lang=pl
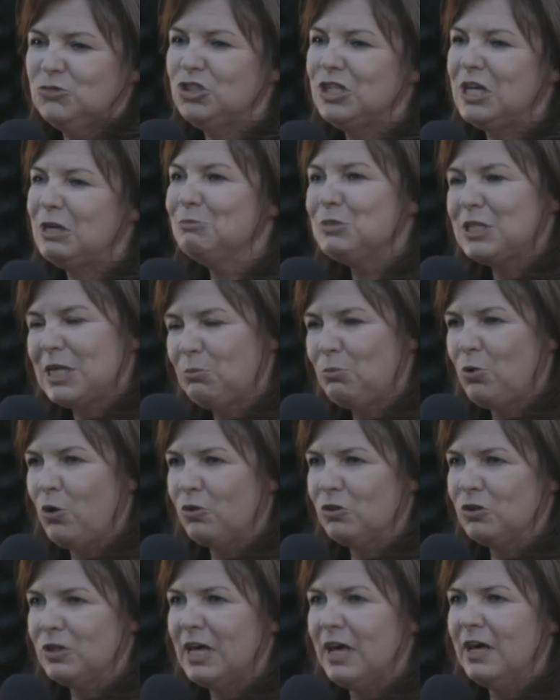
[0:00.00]
Jamesa
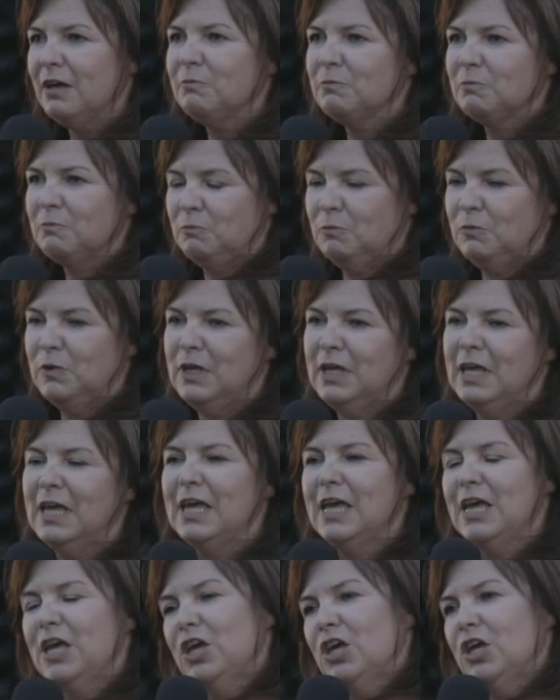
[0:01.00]
Bonda,
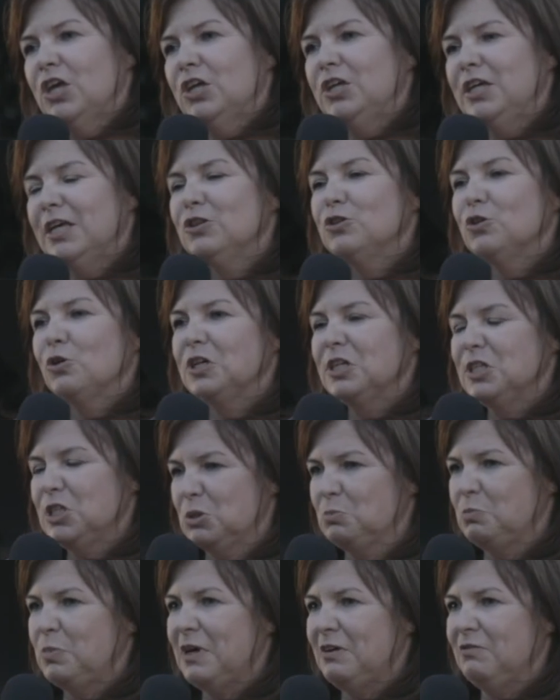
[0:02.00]
jedno
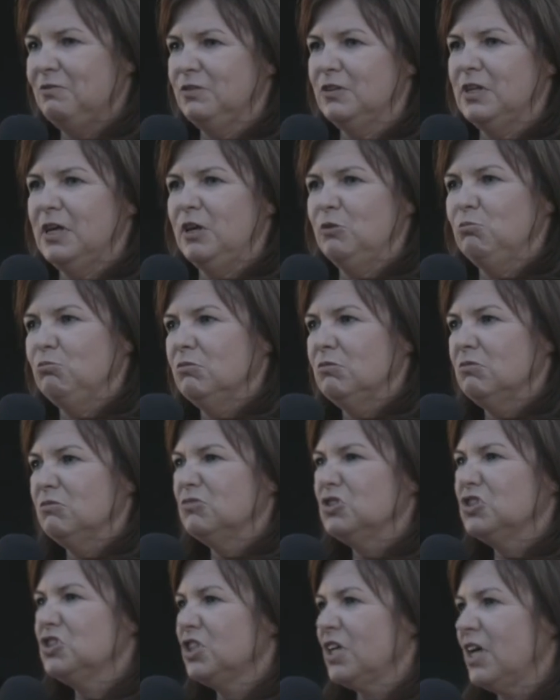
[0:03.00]
jest pewne,
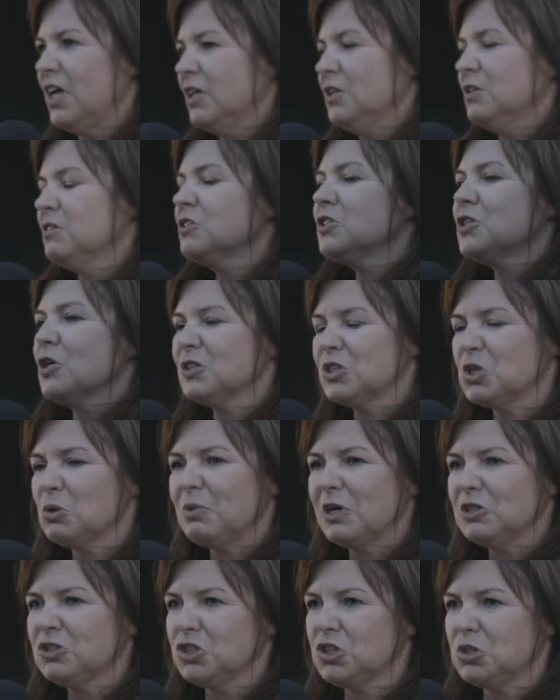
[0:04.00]
że co
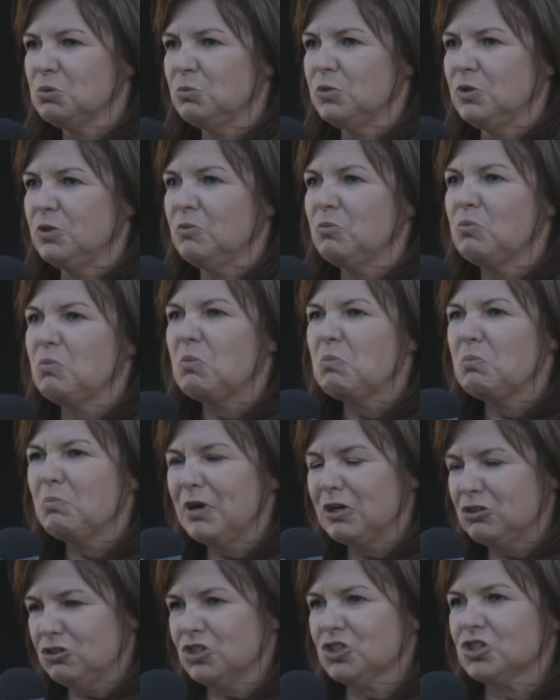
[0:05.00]
zobaczymy?
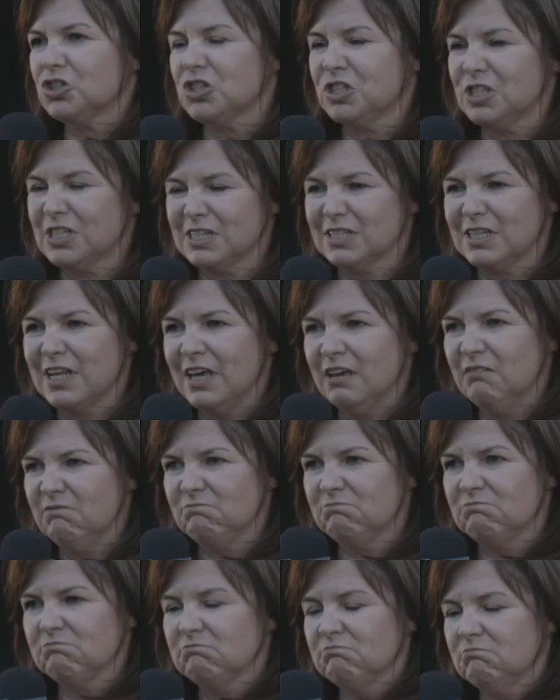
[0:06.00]
Mężczyznę
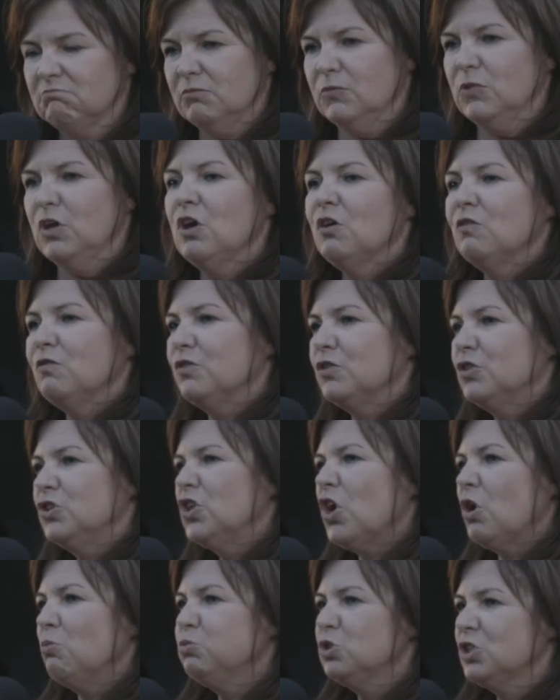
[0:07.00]
w
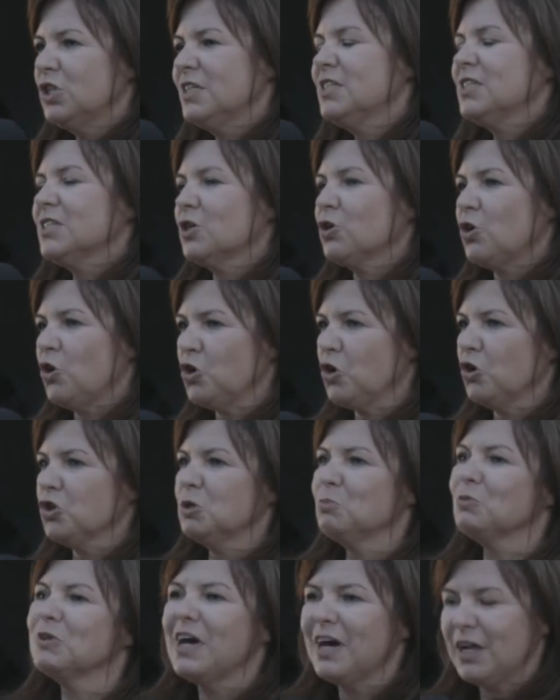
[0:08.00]
dobrze
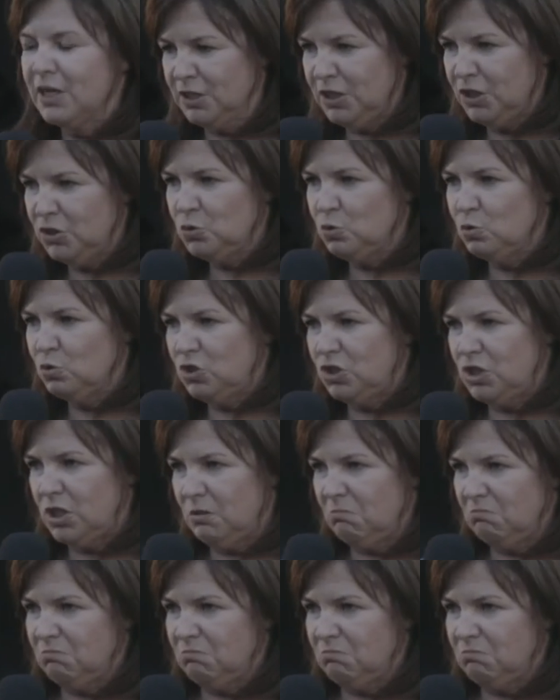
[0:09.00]
skrojonym garniturze,